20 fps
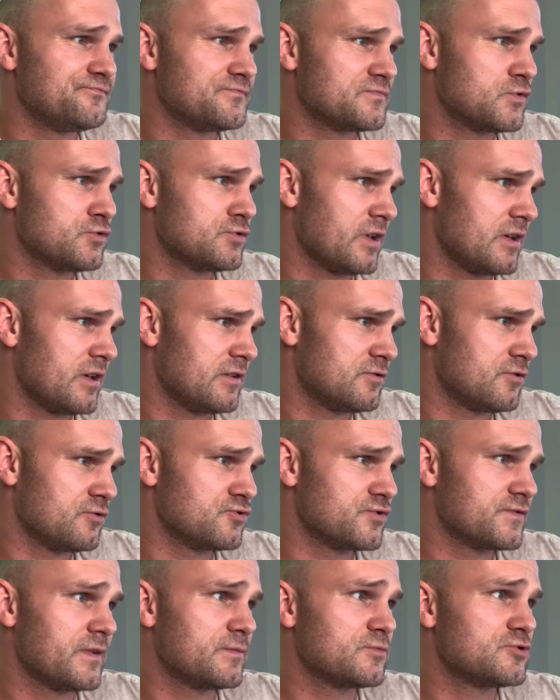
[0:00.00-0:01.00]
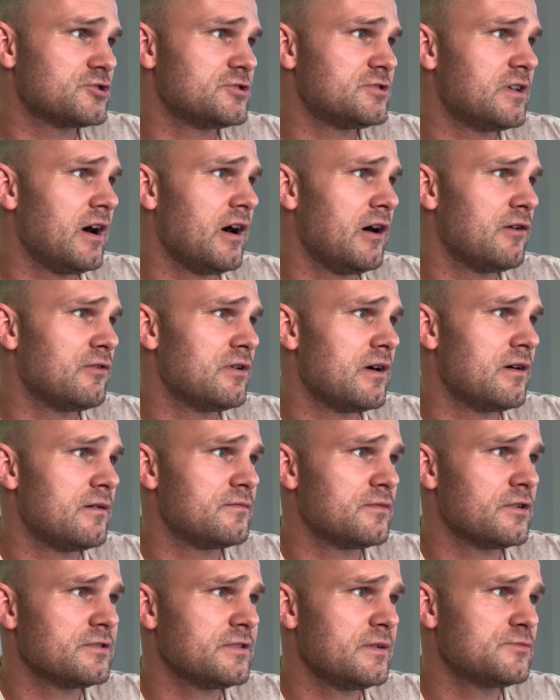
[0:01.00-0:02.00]
tutaj to już wam
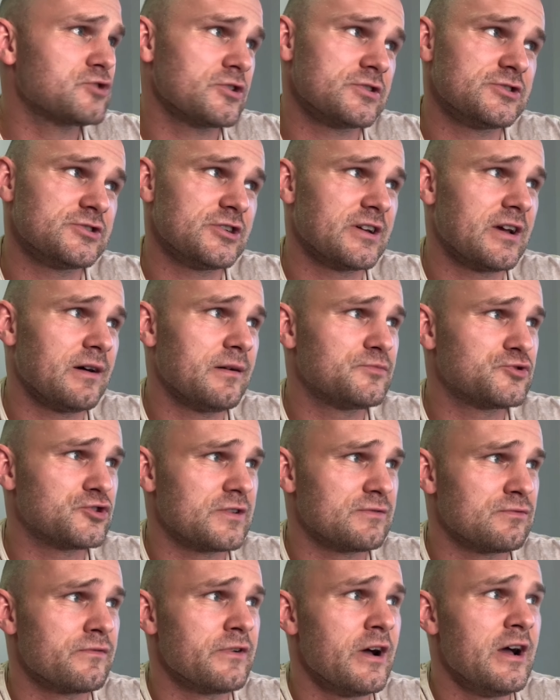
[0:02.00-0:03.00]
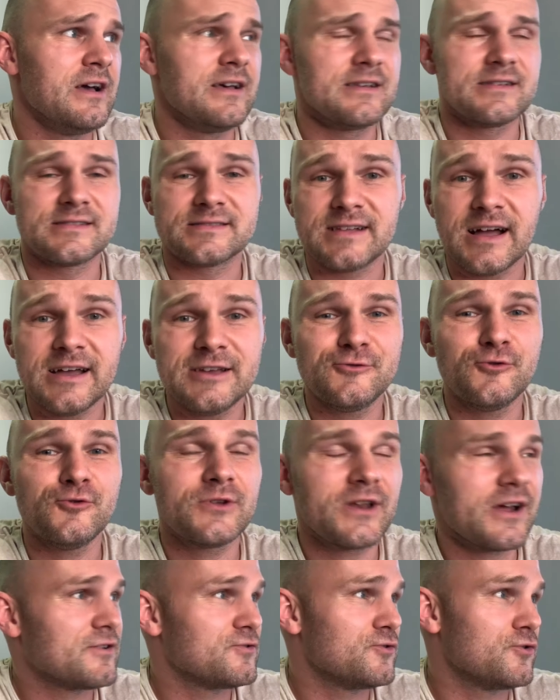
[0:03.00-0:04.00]
czytałem, no na przykład Księga Przysłów. Znajduj
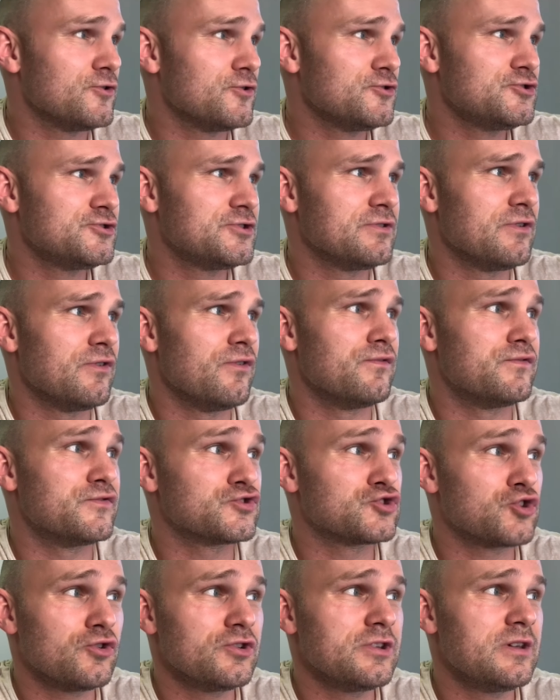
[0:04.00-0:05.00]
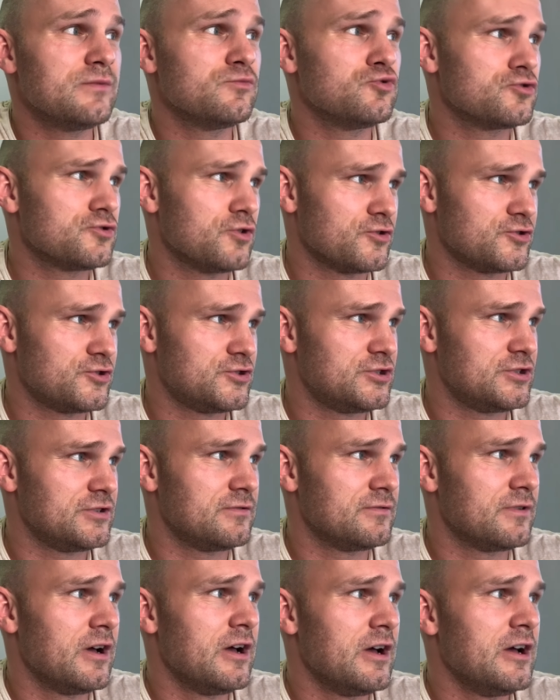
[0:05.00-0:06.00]
radość w żonie
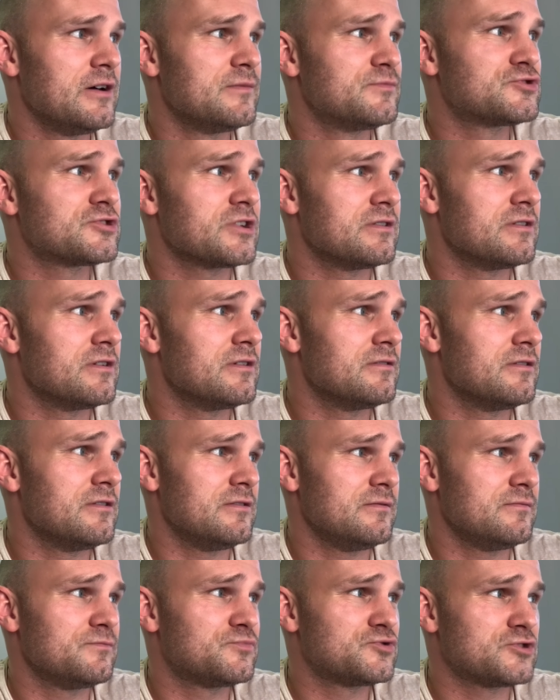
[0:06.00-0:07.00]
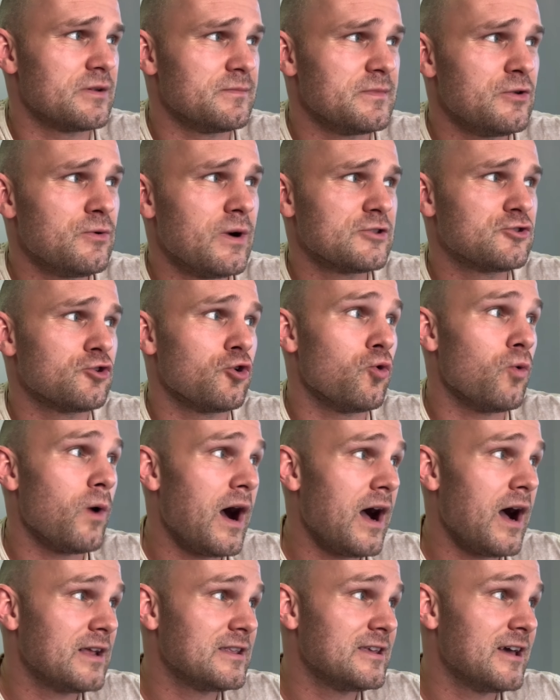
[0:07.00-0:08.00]
młodości, prze, e, przemiła to
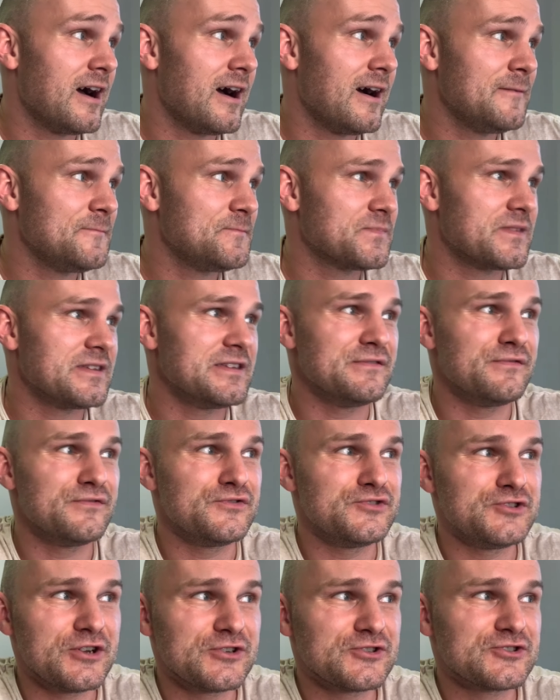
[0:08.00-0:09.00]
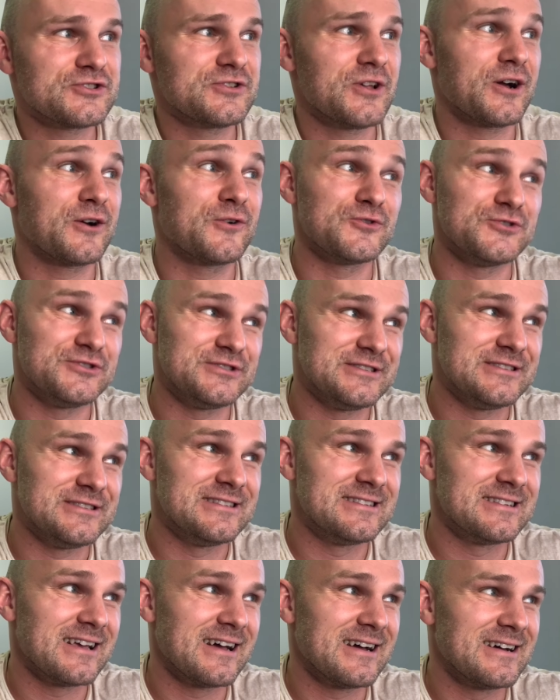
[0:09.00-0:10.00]
łania i wdzięczna
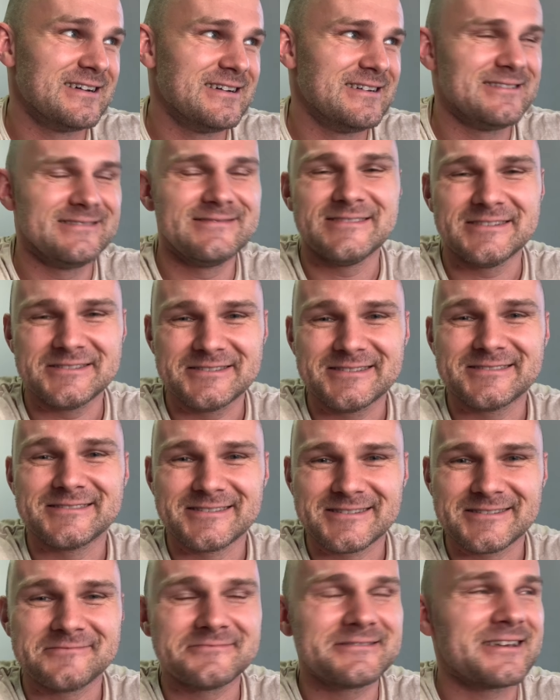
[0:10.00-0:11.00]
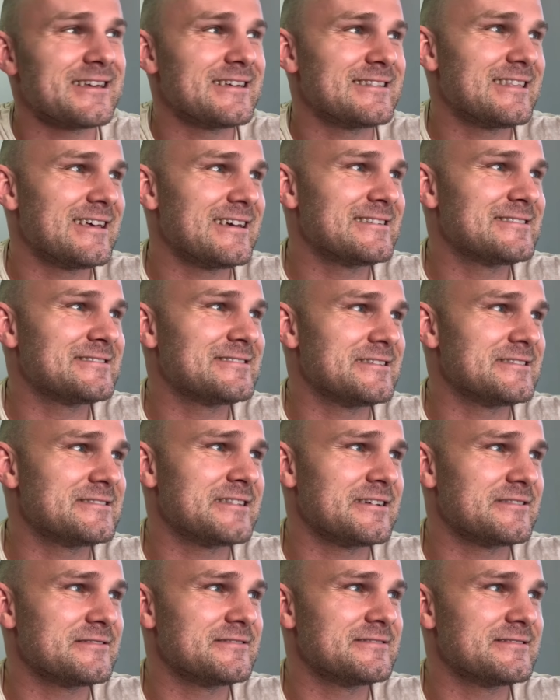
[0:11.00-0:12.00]
kozica. Wiecie, to są takie teksty
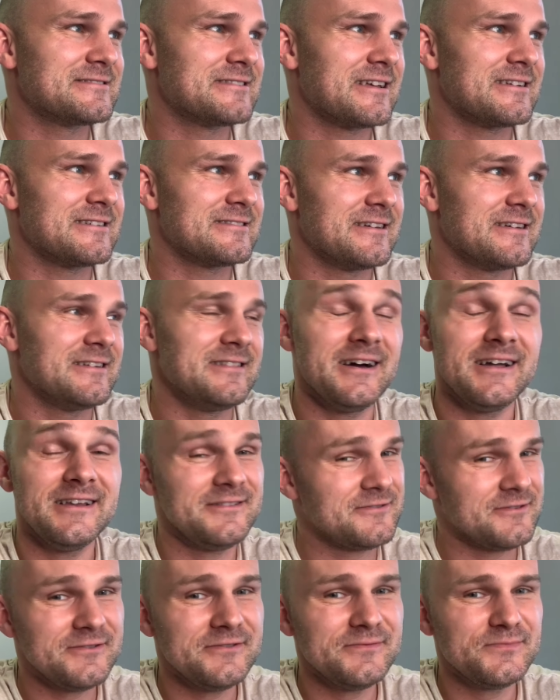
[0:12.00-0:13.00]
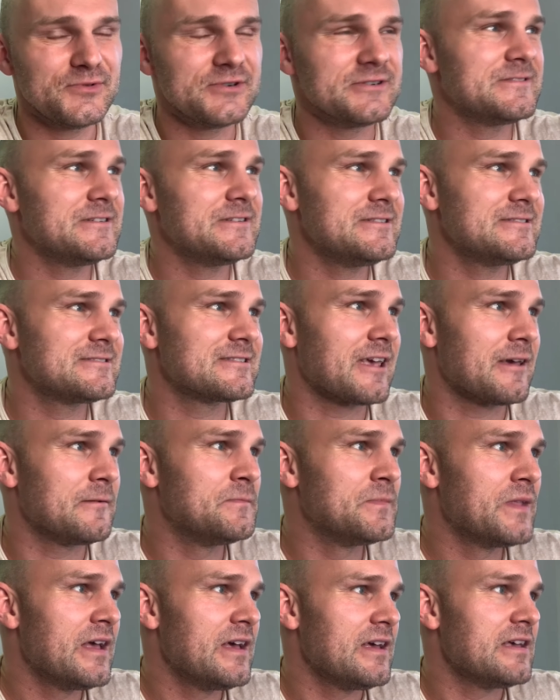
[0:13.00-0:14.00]
stare, stare ten, ale to poetyckie.
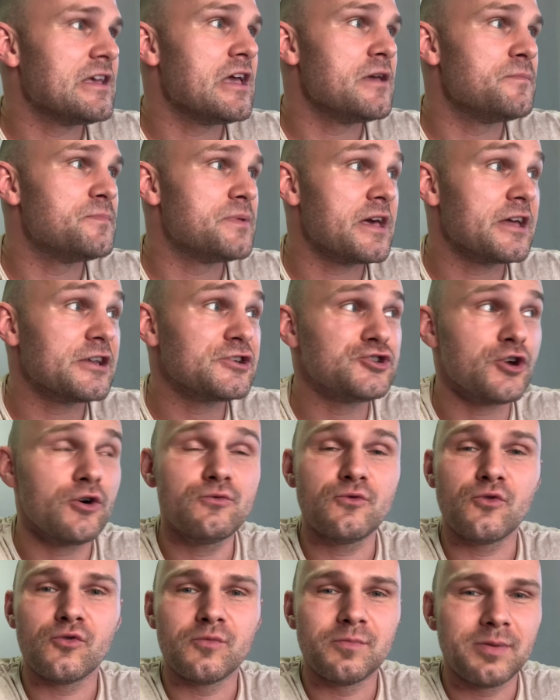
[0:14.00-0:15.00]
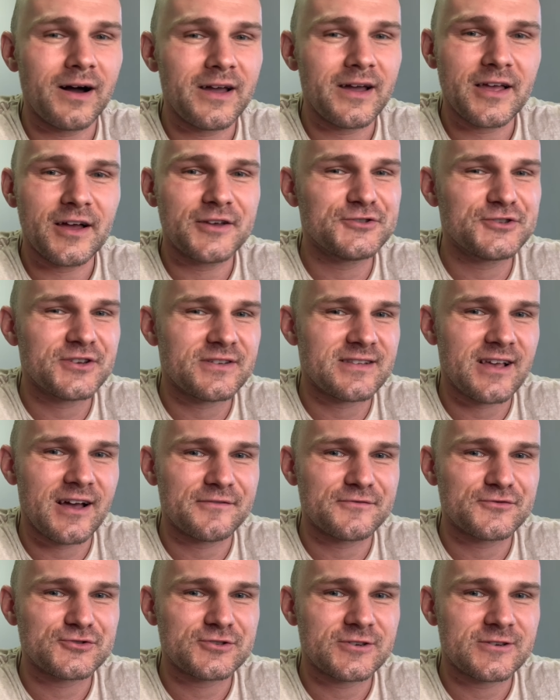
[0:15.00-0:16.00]
Jej piersią upajaj się
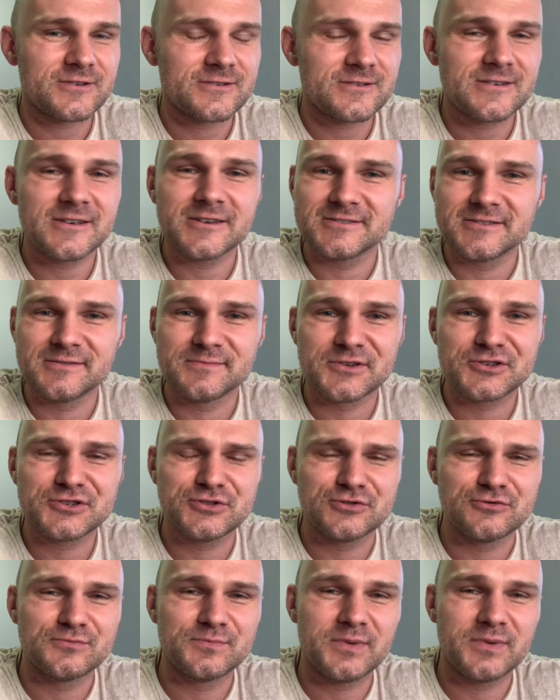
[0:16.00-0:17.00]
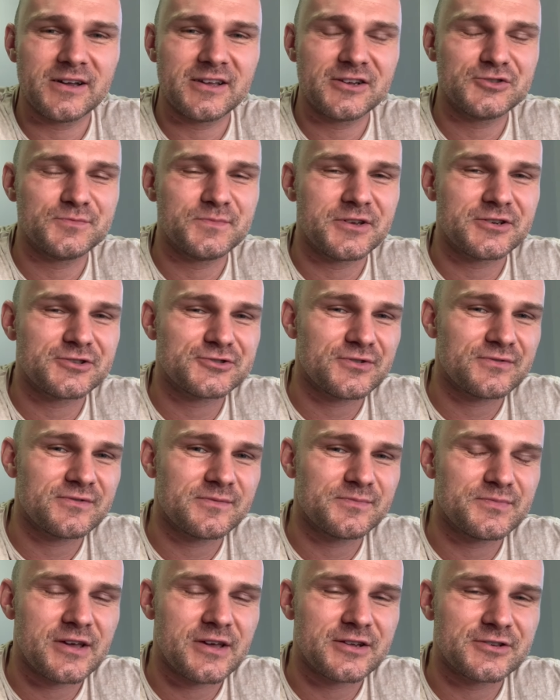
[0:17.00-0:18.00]
zawsze. Kiedy masz się upajać piersią,
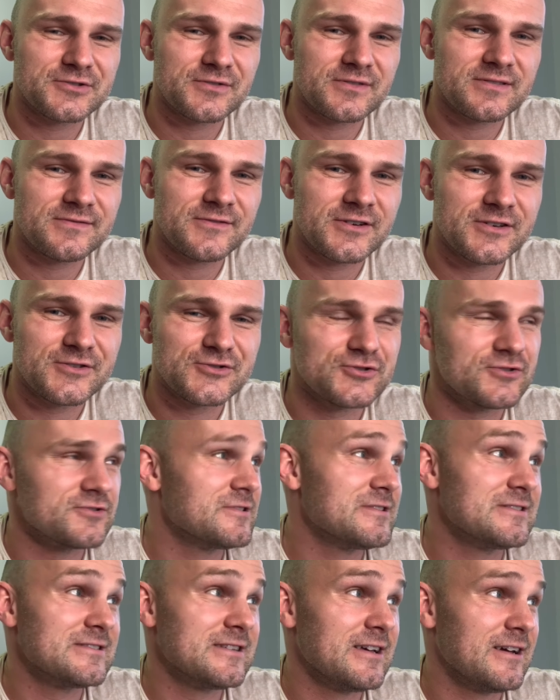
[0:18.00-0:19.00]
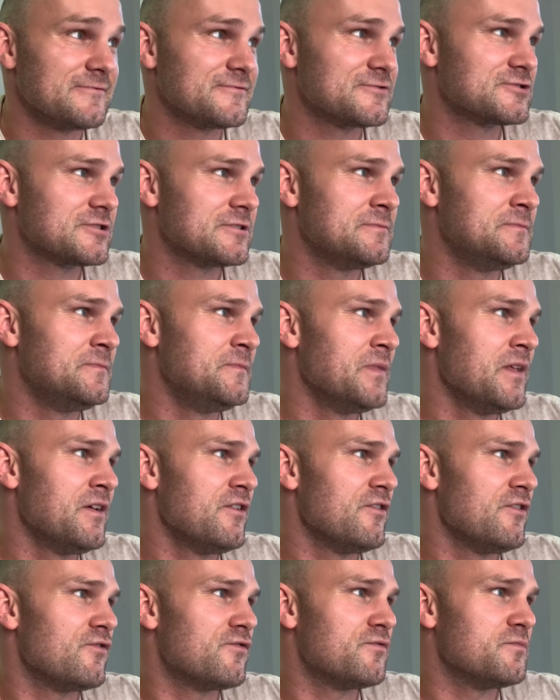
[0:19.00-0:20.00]
piersią swojej żony? Zawsze.
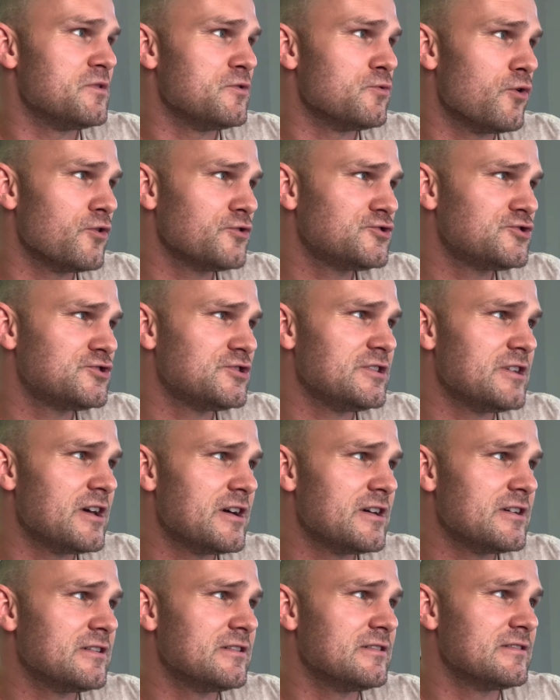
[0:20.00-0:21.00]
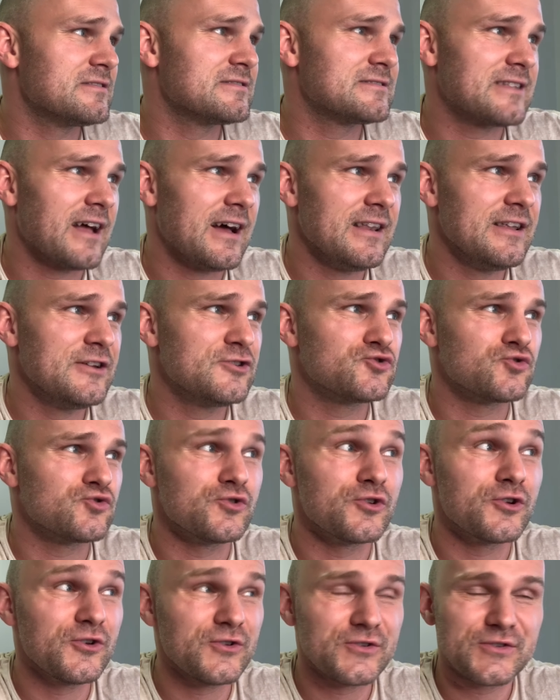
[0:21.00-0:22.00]
W miłości jej stale
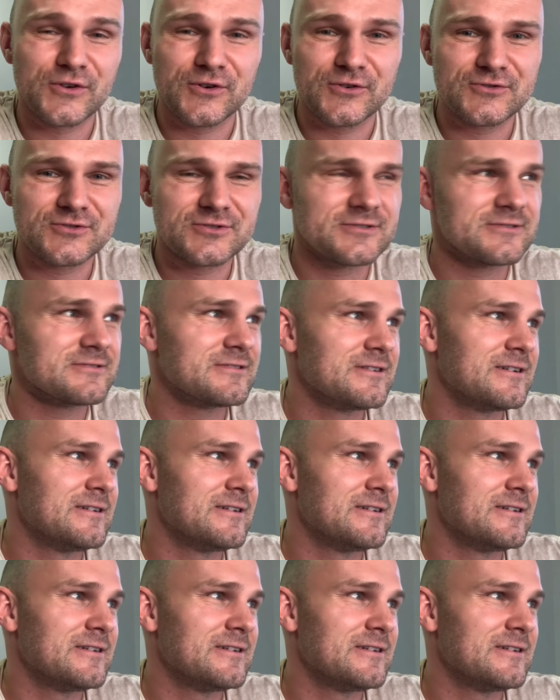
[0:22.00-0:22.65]
czuj rozkosz.